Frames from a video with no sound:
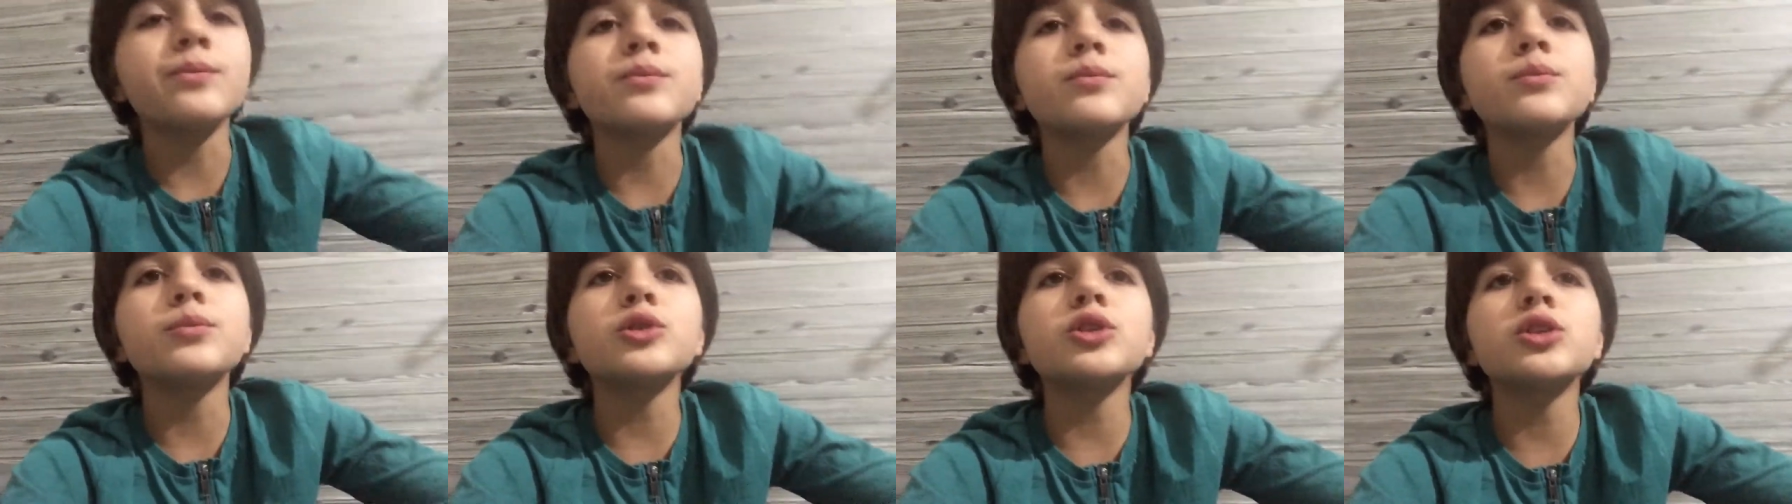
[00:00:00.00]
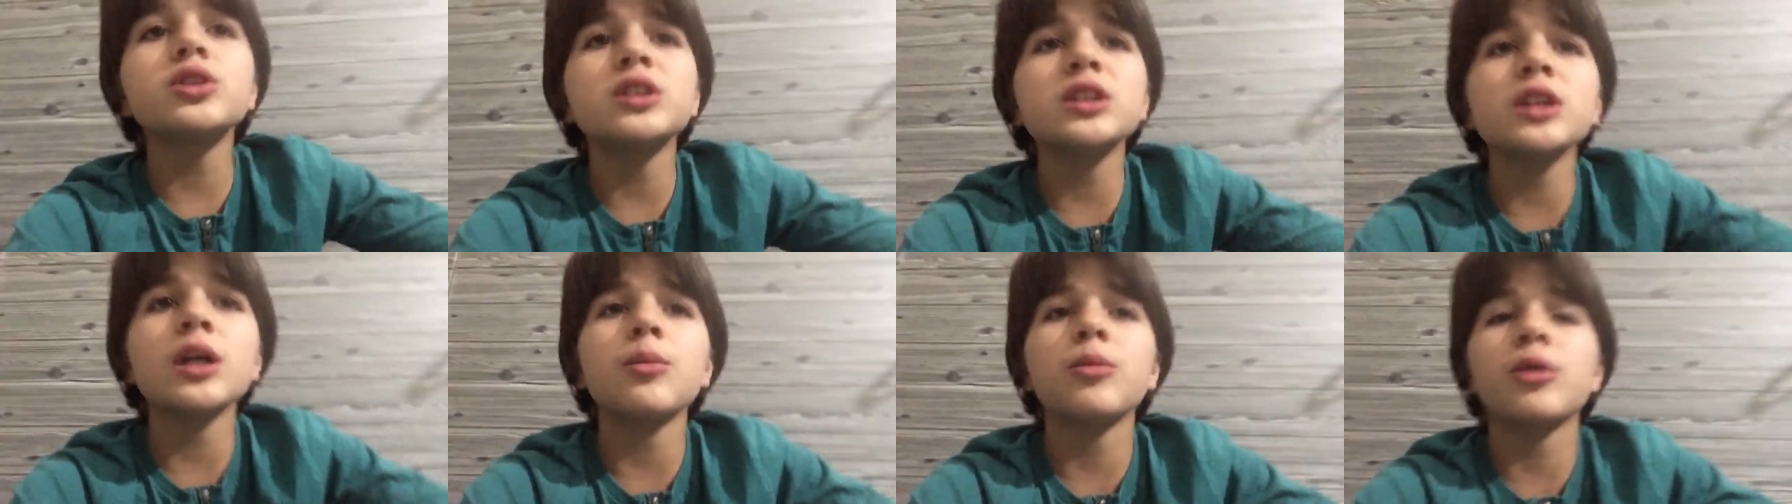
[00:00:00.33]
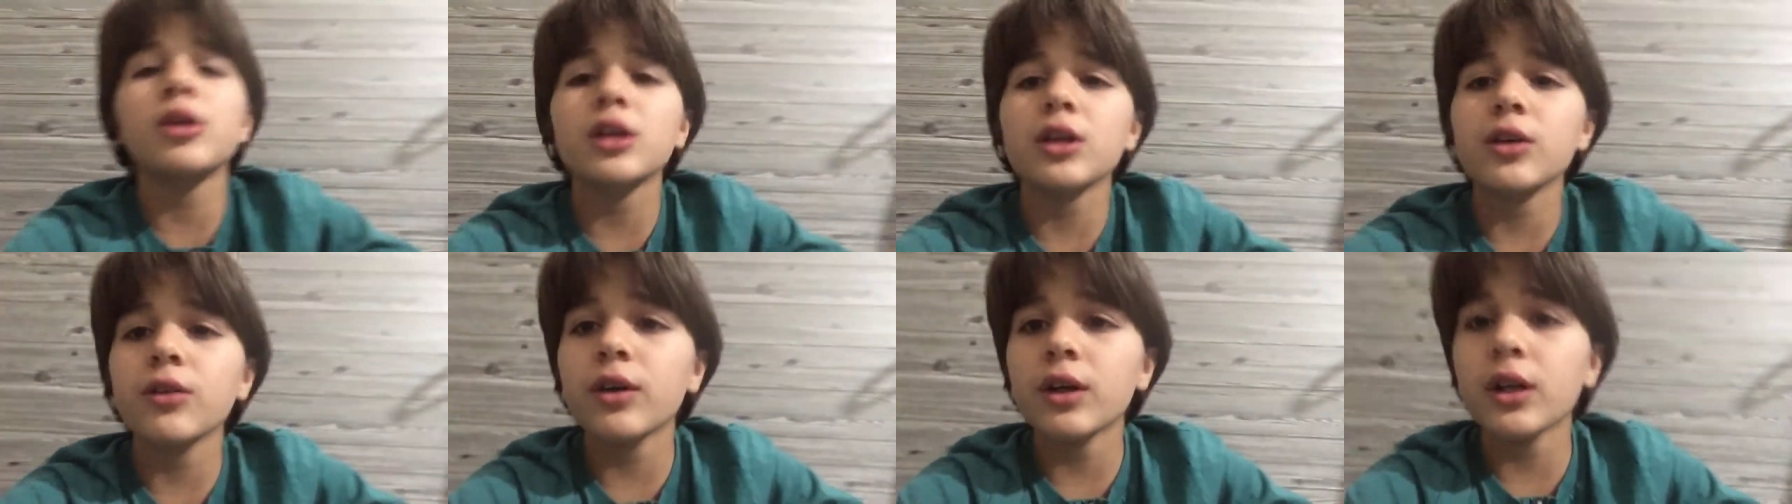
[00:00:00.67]
possiamo
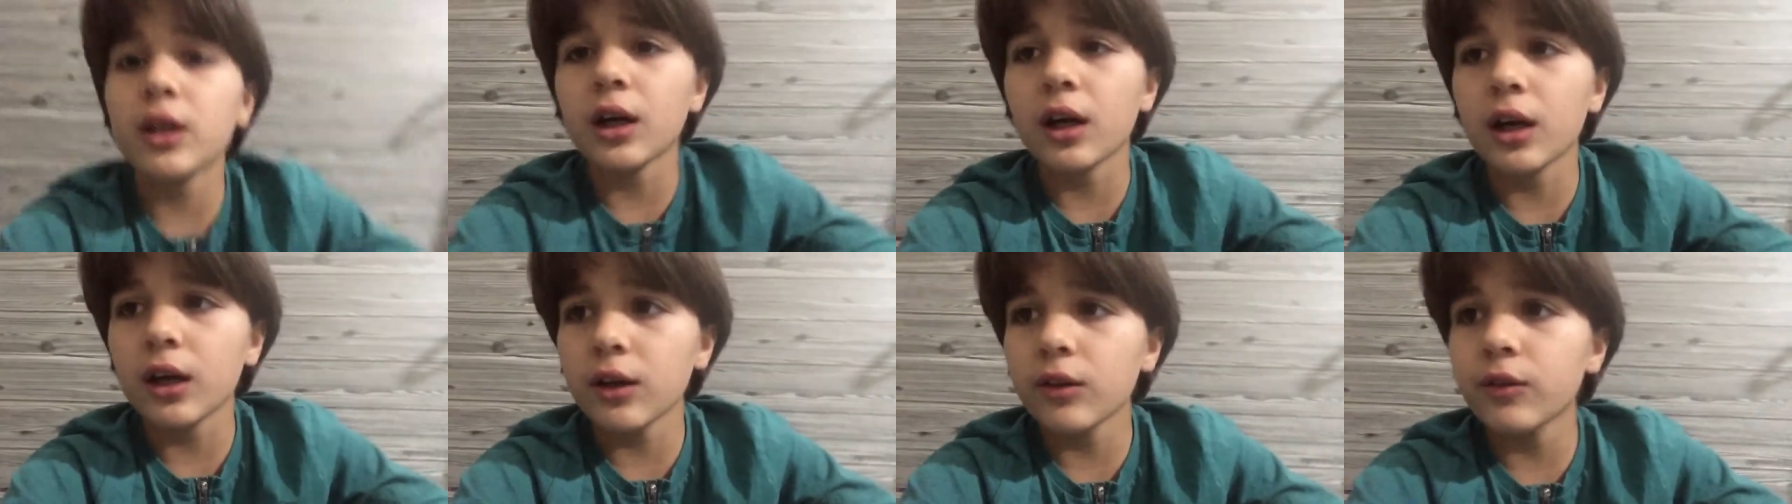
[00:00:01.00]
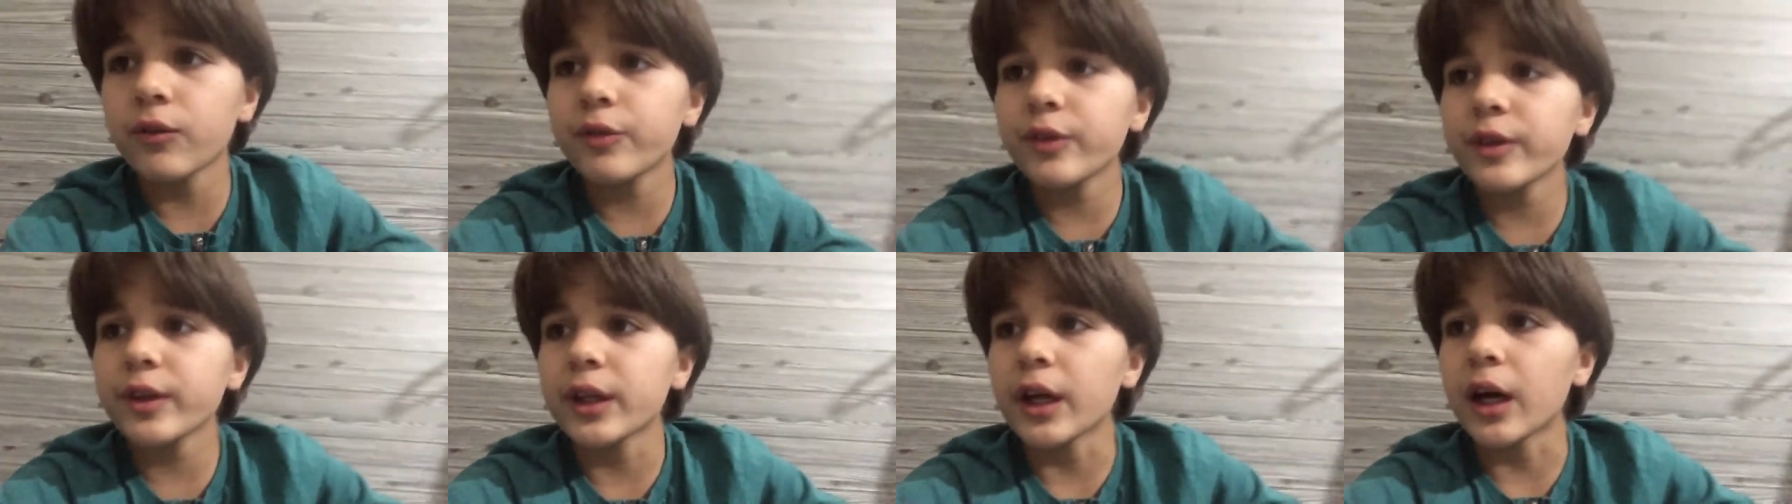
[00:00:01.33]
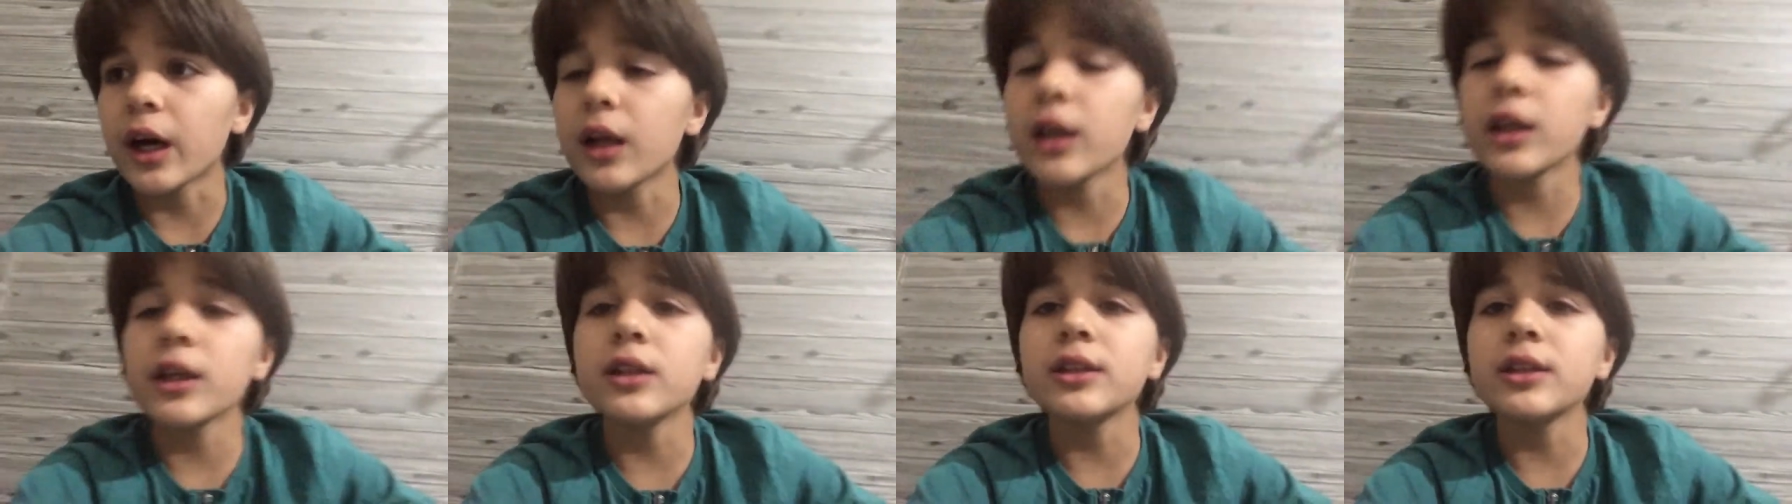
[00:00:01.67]
arrivare anche in finale,